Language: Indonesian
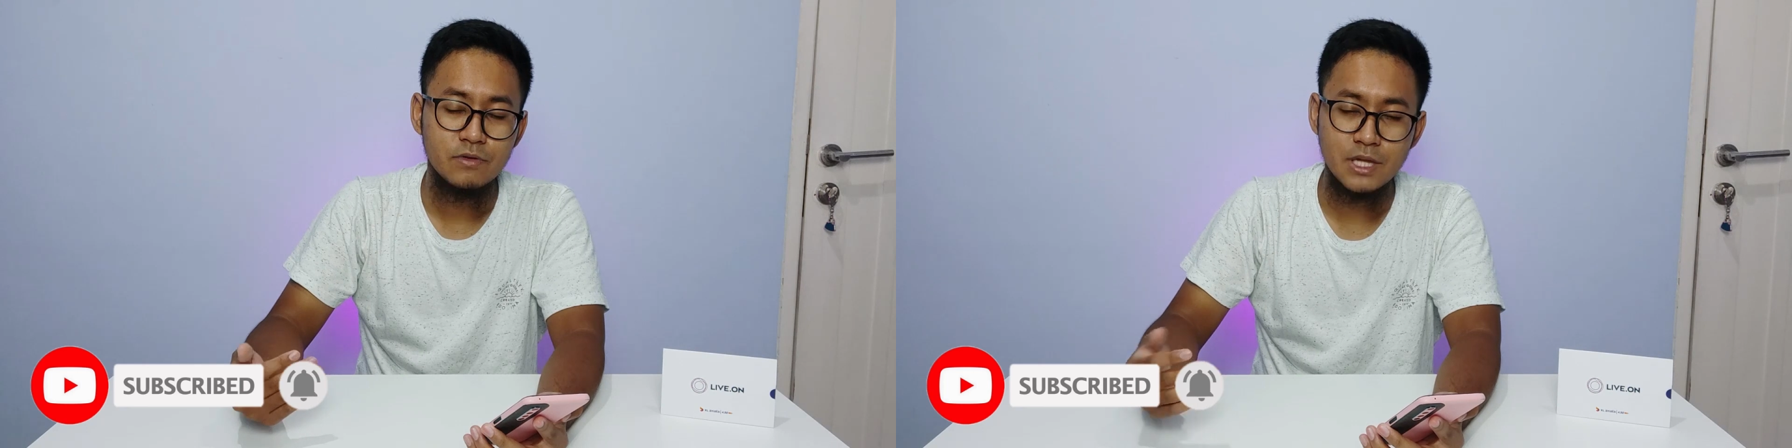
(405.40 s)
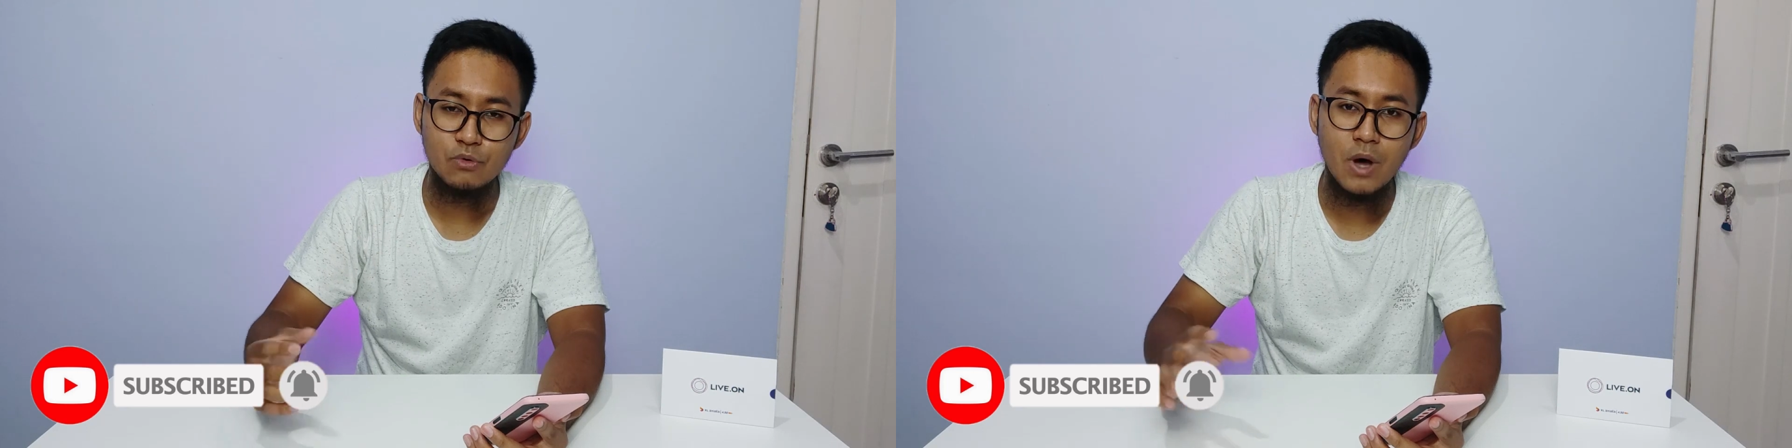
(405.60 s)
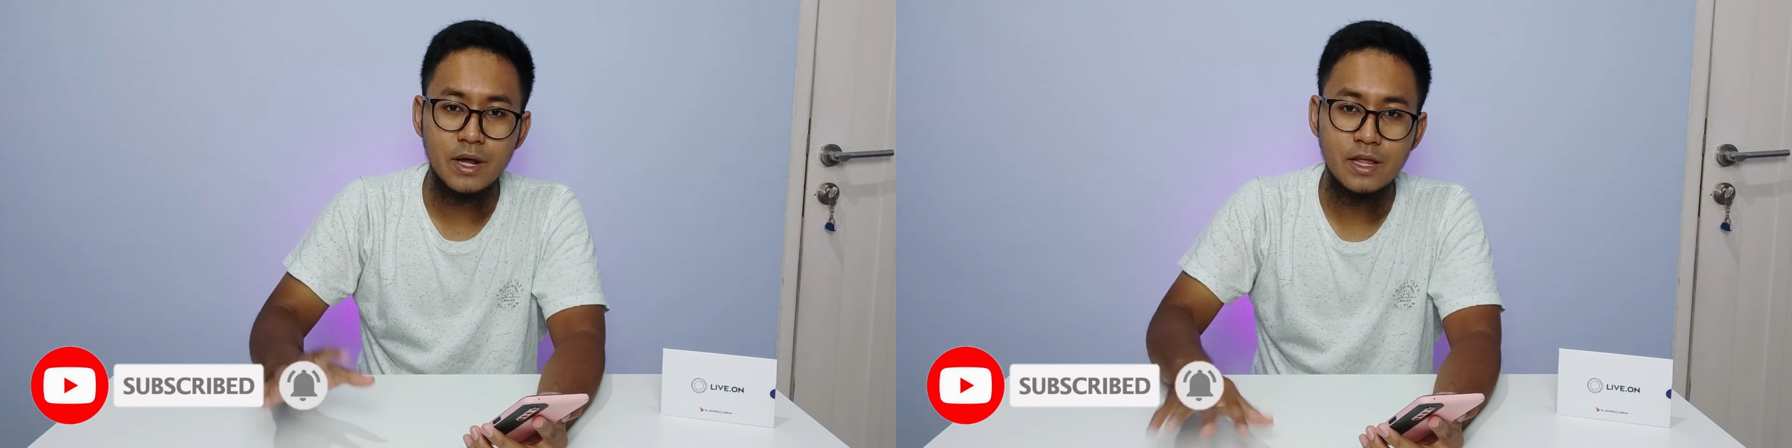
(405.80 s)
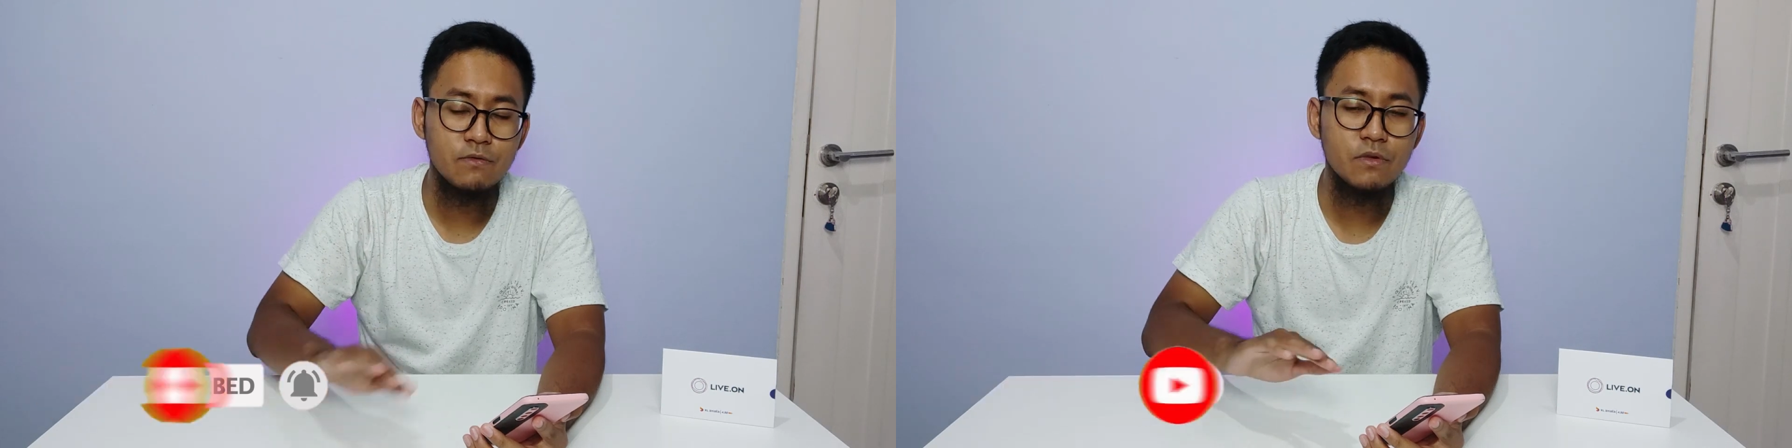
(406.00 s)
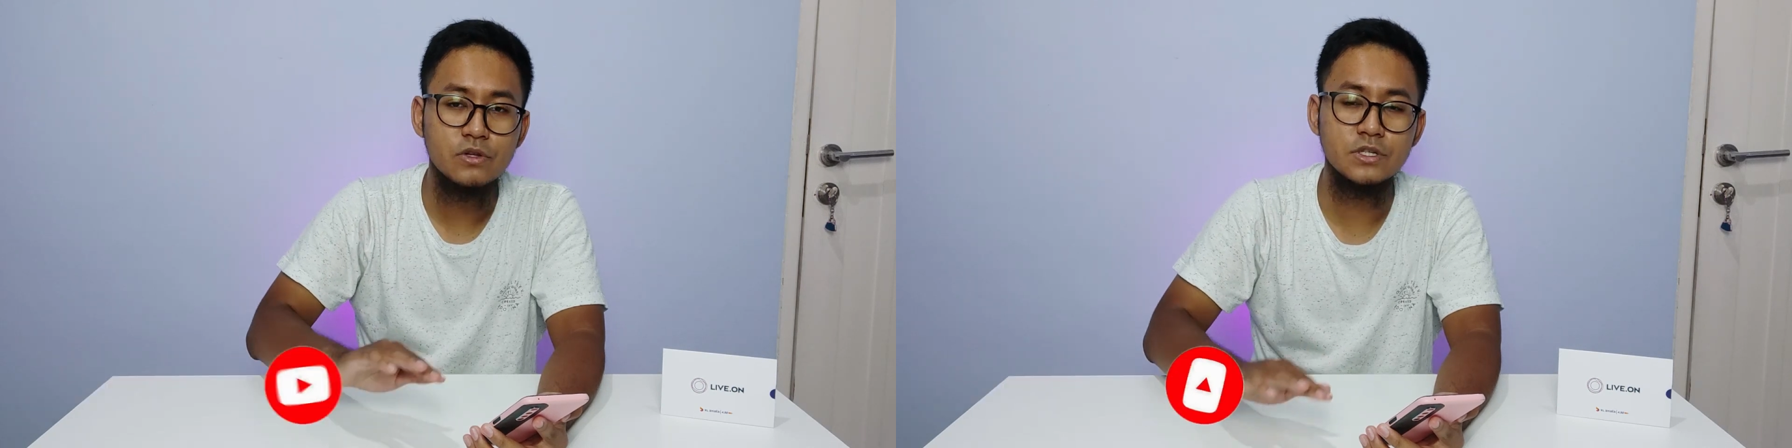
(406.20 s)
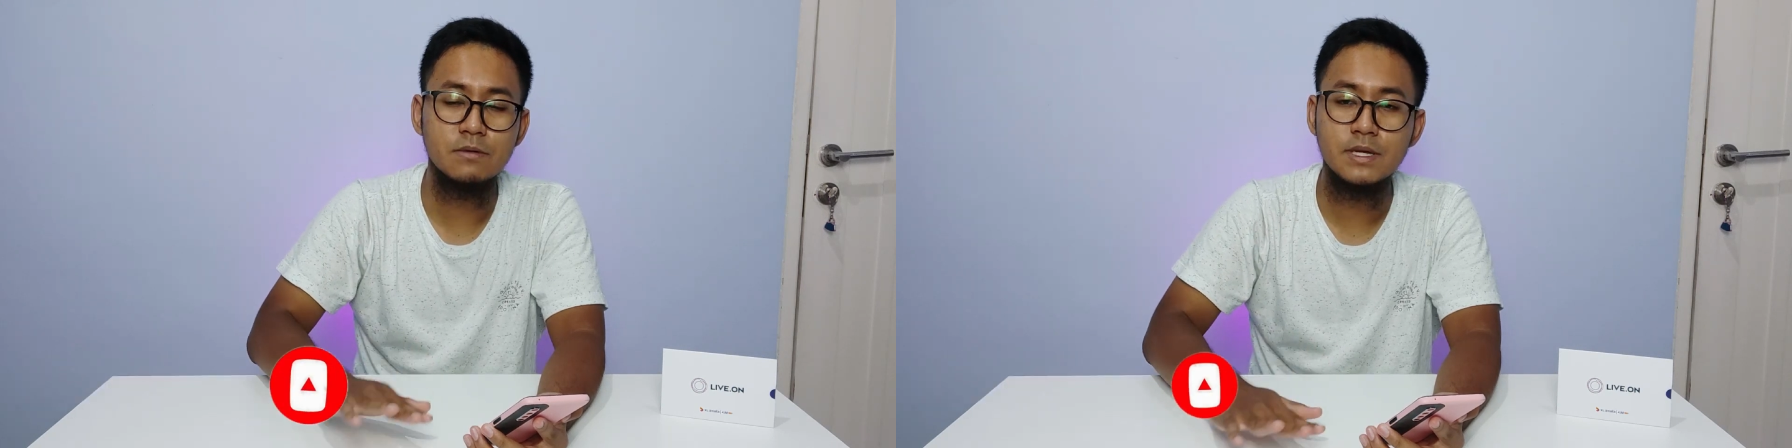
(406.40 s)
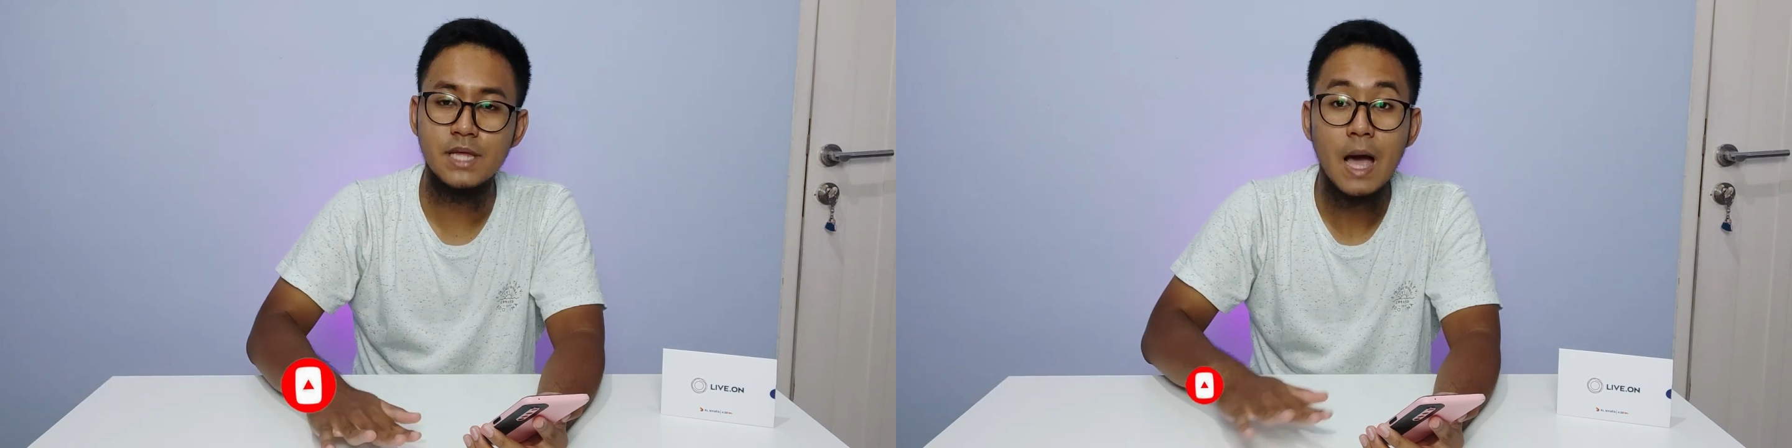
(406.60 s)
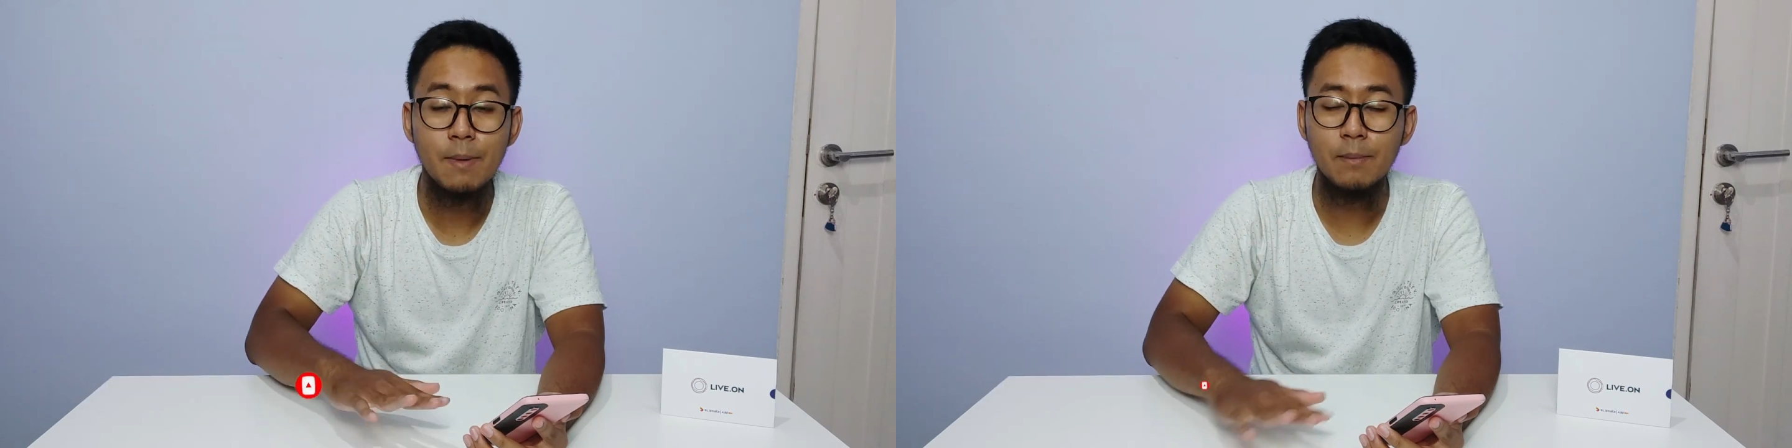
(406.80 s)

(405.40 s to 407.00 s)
satu harian full sosial media